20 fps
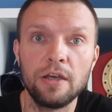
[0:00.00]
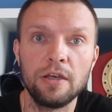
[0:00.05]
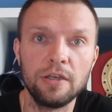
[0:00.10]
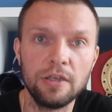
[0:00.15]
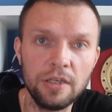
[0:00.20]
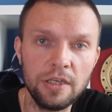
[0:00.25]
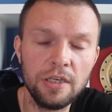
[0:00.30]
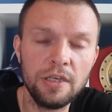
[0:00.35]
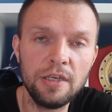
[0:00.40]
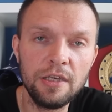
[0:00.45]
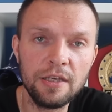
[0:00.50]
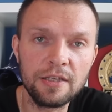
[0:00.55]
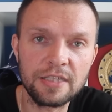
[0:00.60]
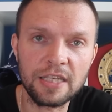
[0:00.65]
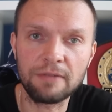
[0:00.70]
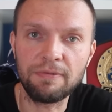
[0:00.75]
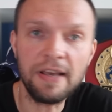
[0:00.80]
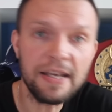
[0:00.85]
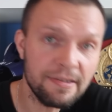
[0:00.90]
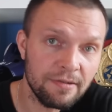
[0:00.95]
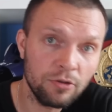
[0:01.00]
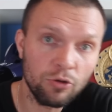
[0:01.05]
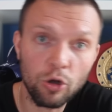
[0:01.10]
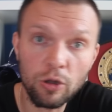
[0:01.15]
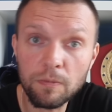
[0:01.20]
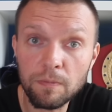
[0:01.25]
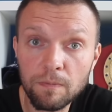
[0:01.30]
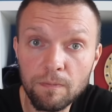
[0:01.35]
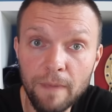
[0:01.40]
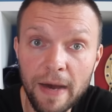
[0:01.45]
И, соответственно,
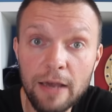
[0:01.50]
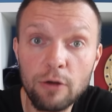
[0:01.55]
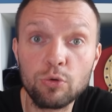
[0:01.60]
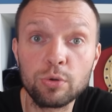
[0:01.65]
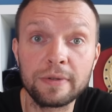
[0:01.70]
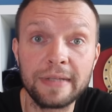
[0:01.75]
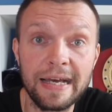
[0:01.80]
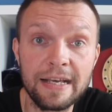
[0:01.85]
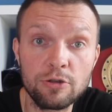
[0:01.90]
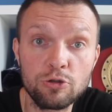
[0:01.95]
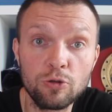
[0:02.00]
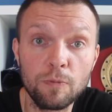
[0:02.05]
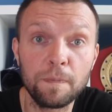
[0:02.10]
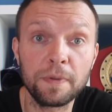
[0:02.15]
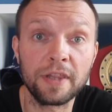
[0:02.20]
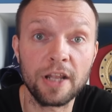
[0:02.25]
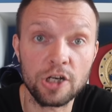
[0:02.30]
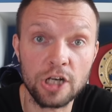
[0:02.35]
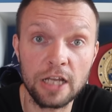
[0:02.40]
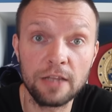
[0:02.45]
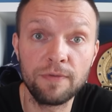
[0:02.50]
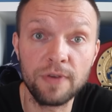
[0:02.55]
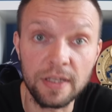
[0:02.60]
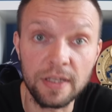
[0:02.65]
он Майку Тайсону подражает в